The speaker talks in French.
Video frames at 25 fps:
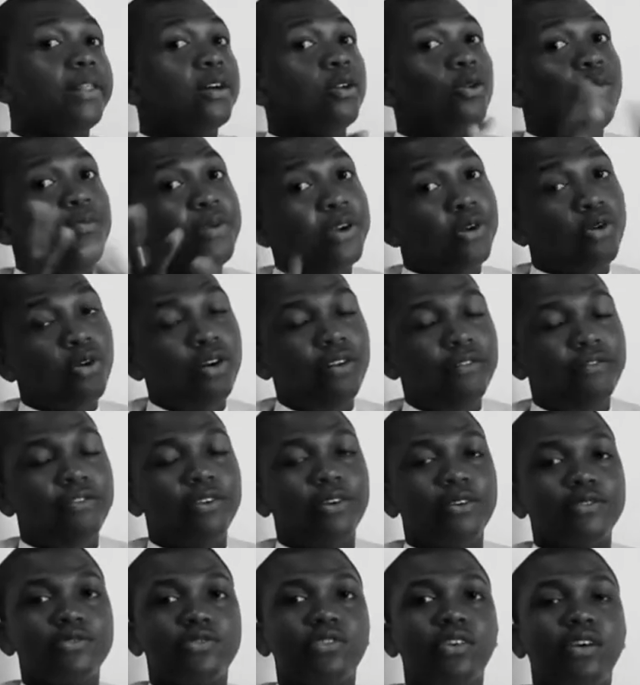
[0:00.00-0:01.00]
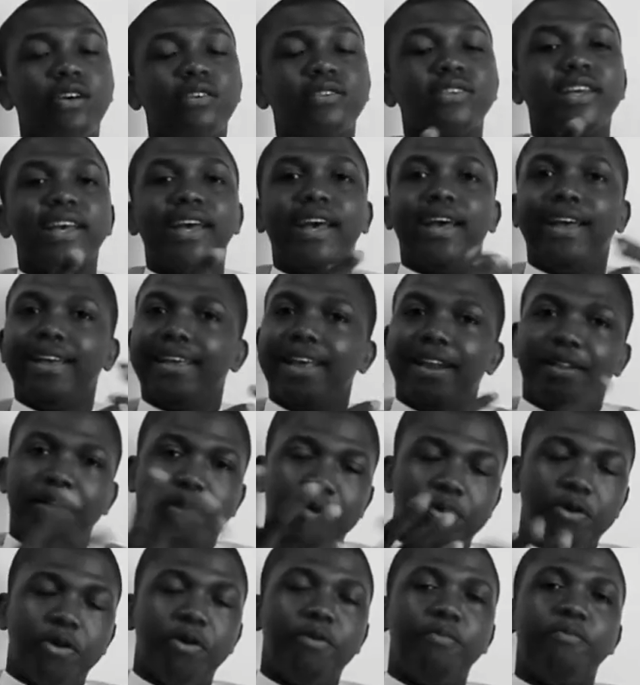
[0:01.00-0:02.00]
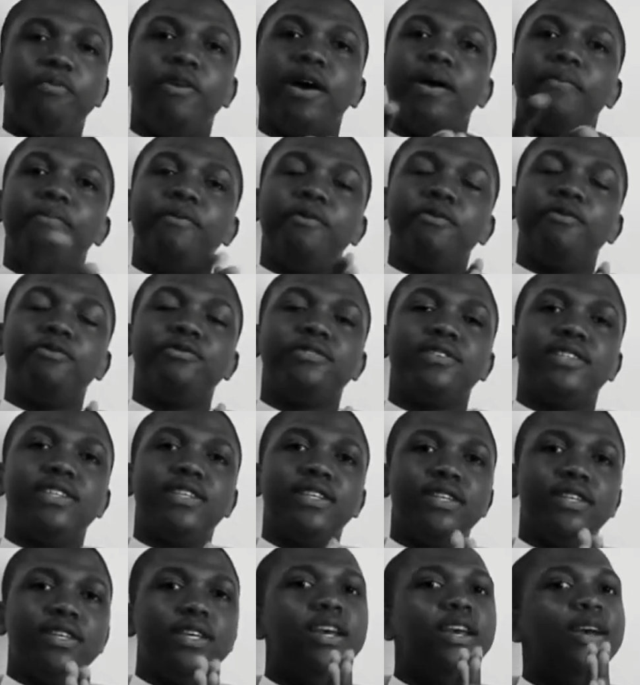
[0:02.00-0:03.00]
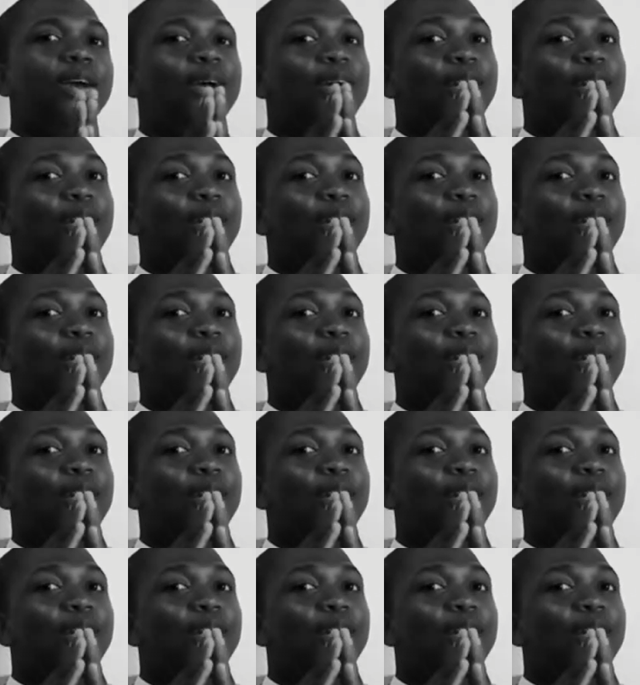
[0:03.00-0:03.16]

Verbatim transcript: Le micro-influenceur, c'est quelqu'un qu'on peut appeler aussi